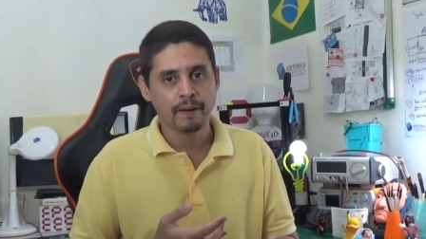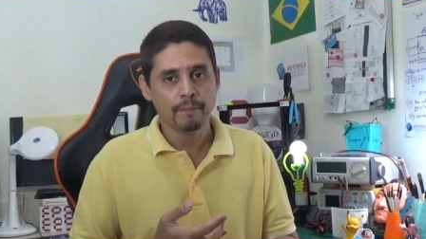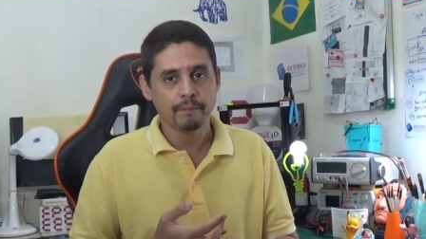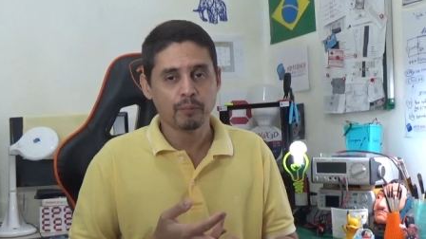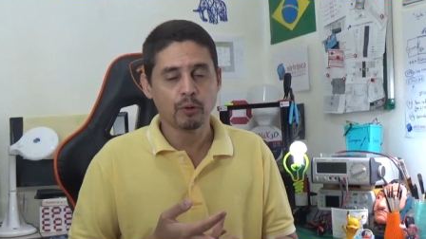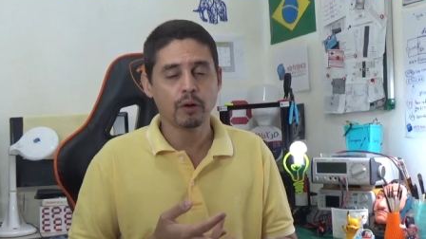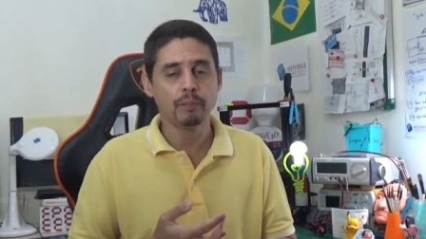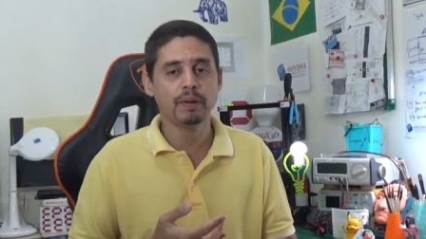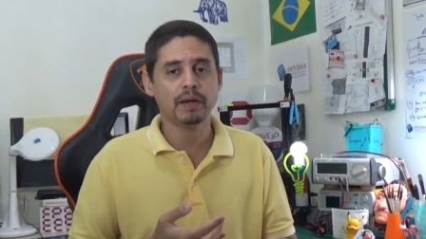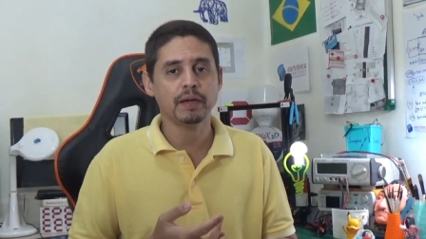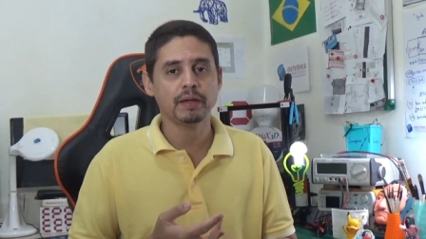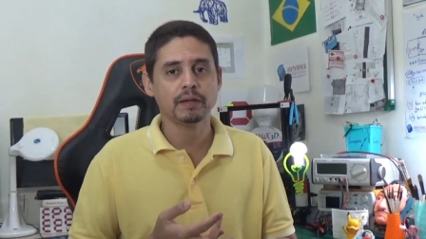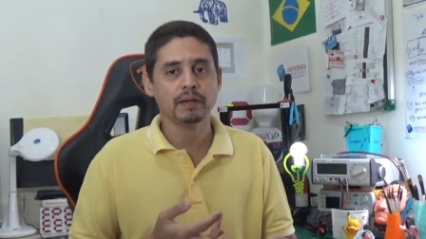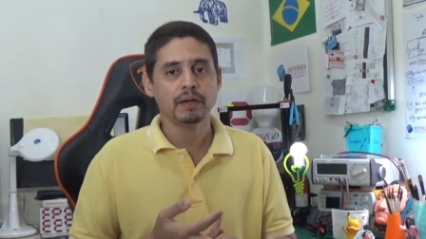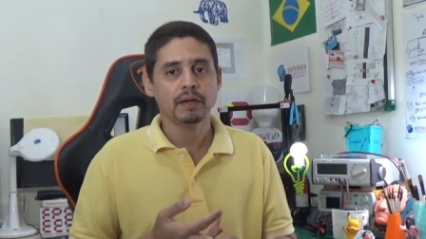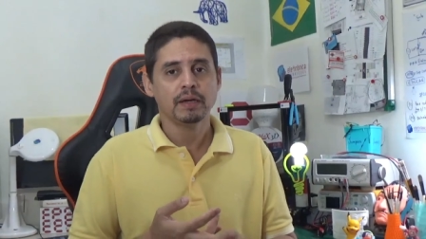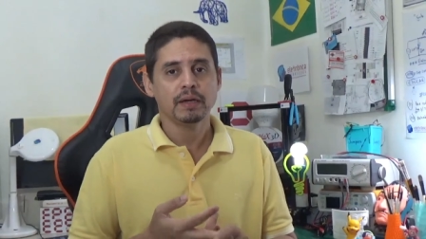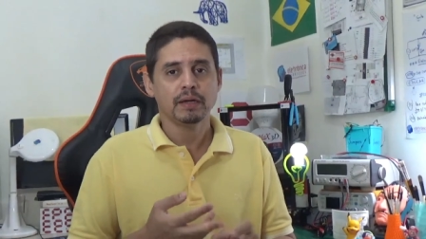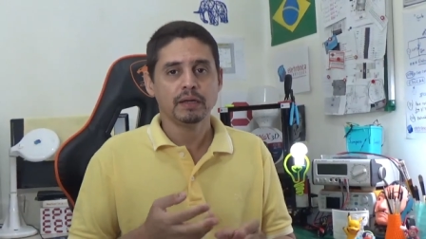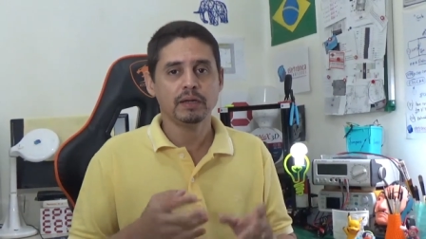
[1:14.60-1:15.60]
Pois bem,
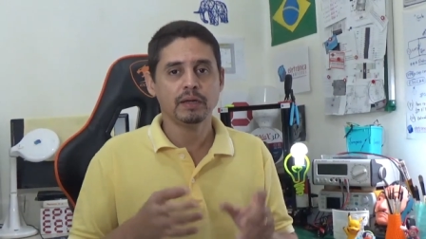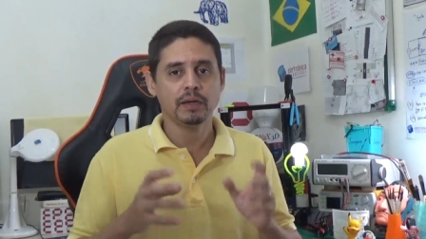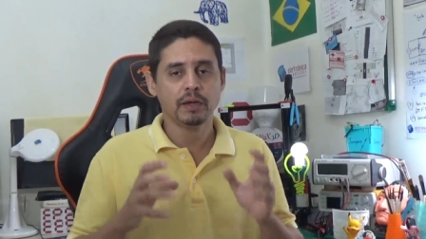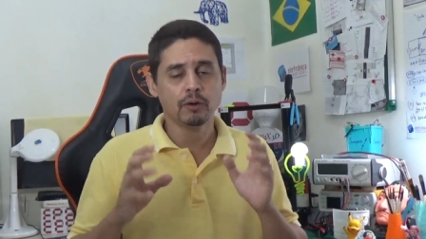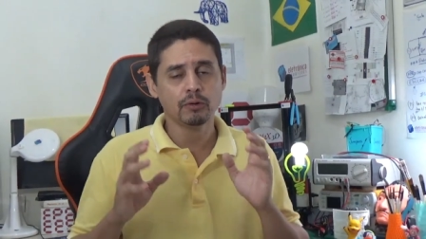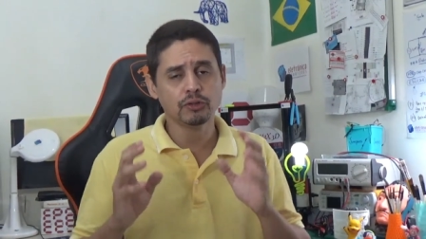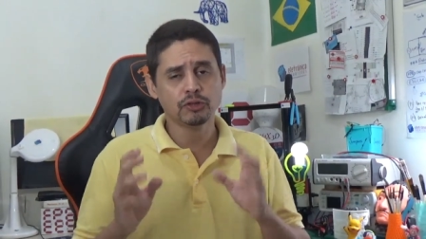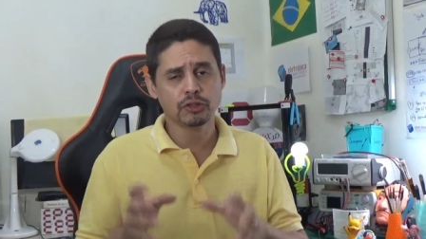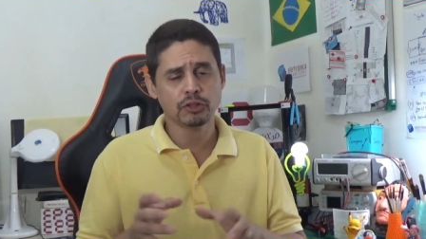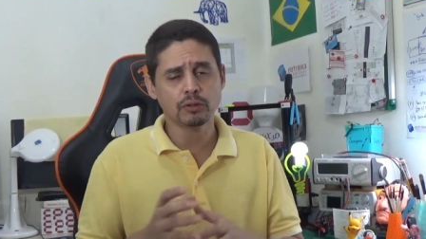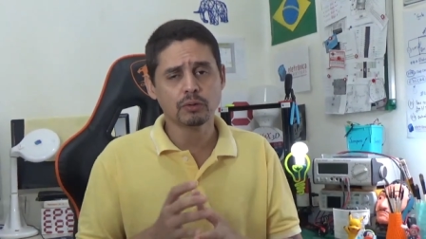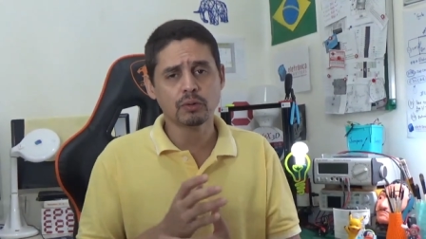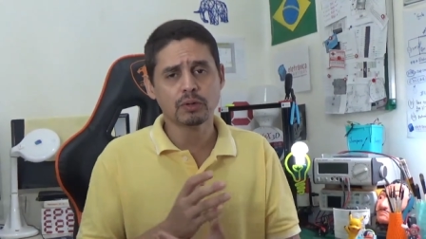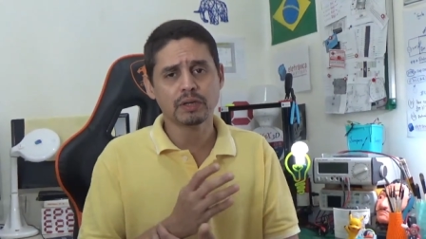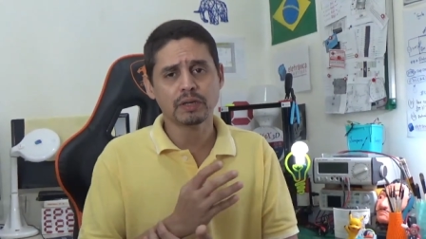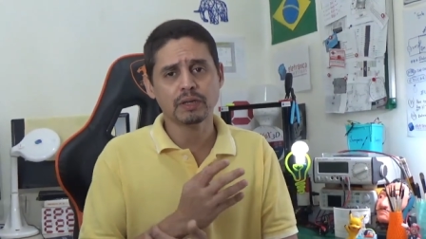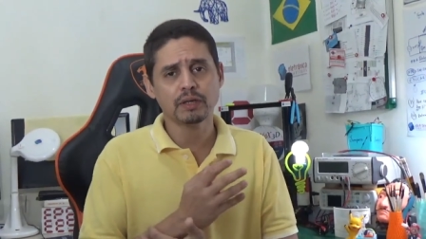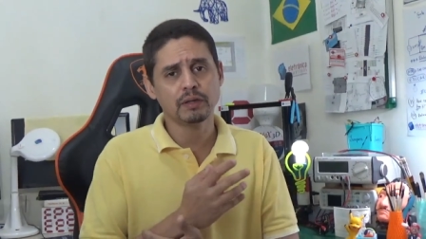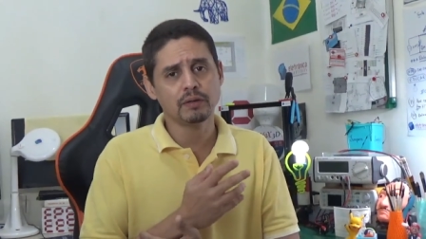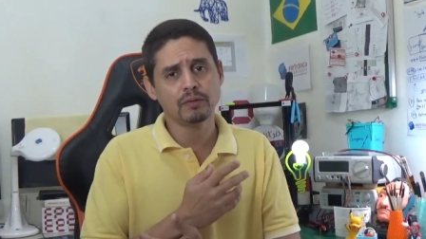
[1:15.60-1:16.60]
e eu digo
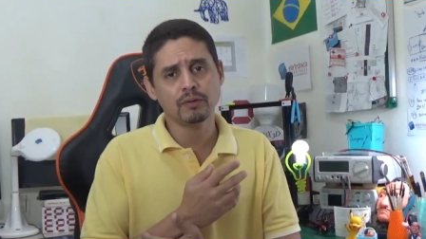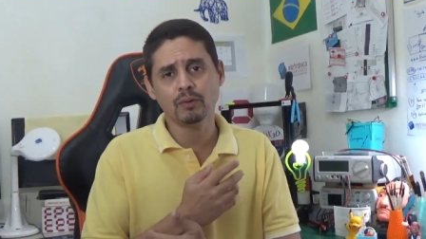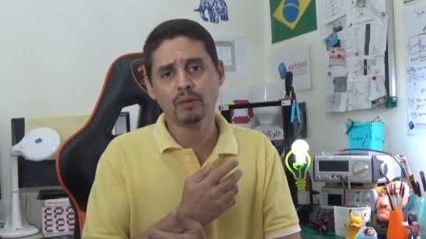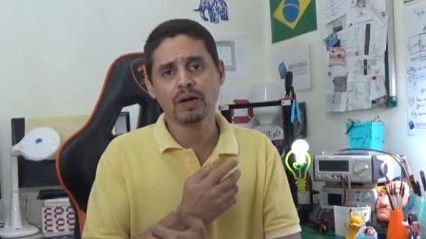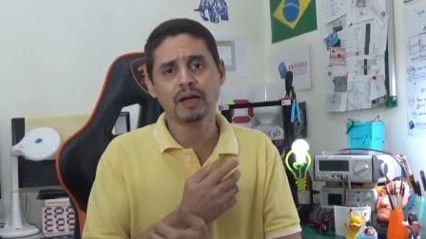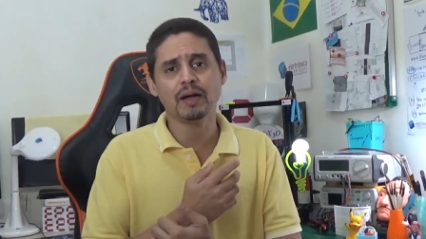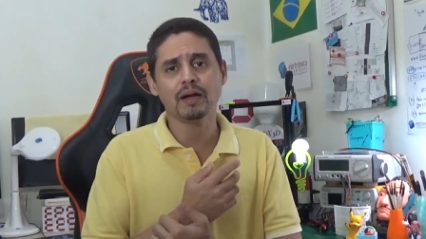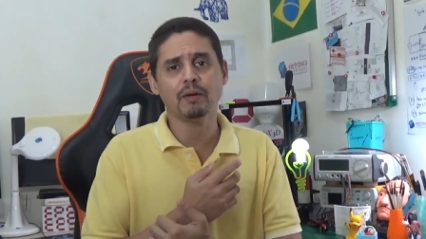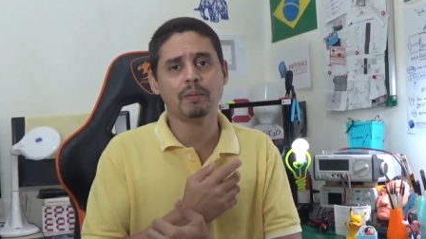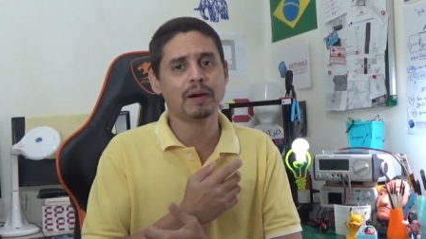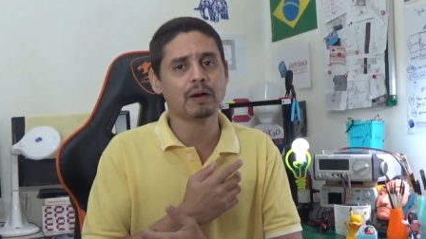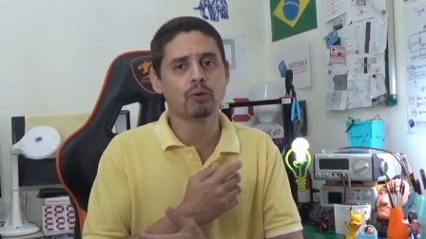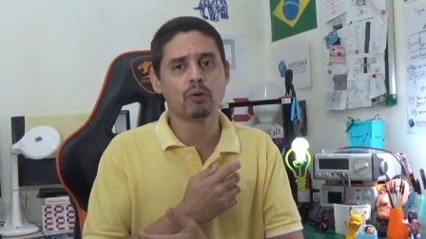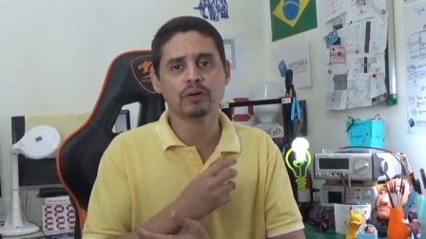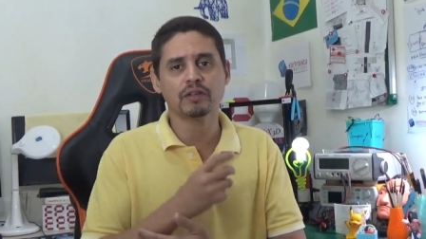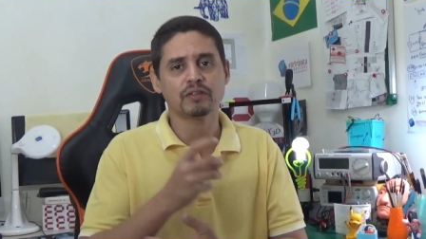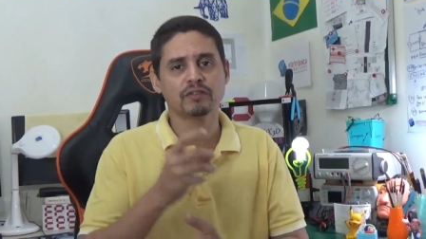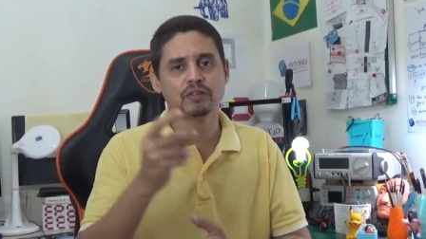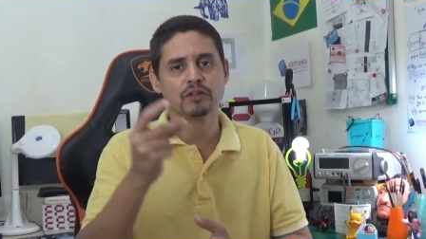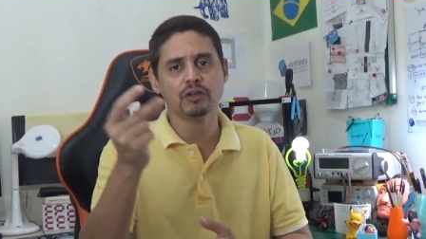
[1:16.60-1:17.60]
que não é uma
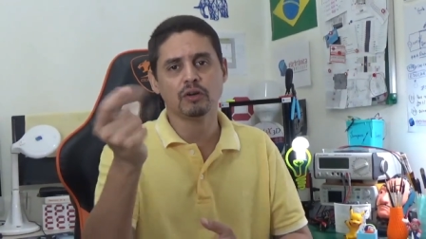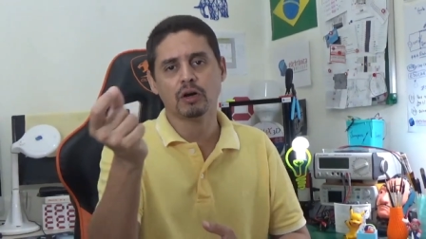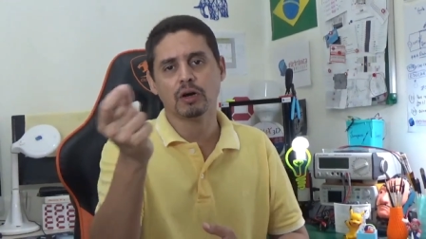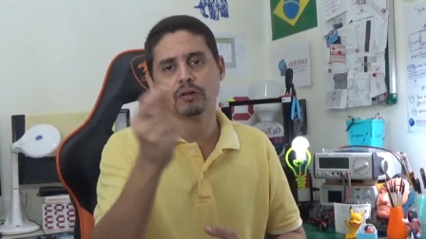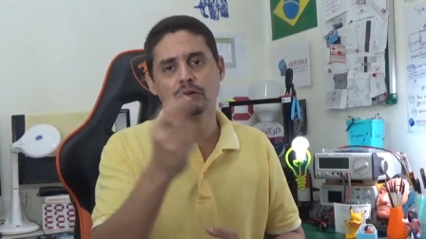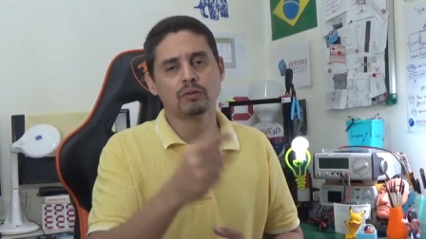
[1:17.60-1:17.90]
coisa assim, ó,